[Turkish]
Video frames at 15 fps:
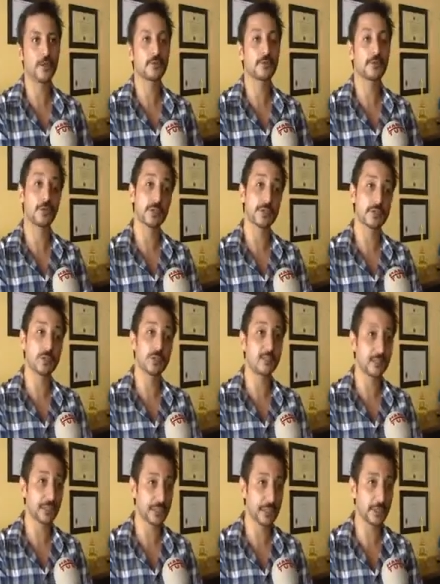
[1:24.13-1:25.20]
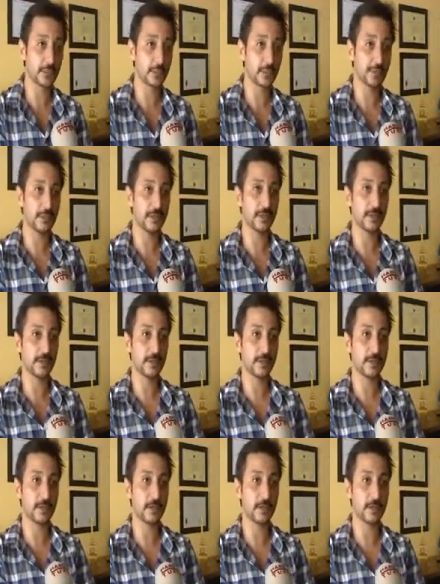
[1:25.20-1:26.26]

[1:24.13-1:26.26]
Sonrasında ateş yakılıyor ve e,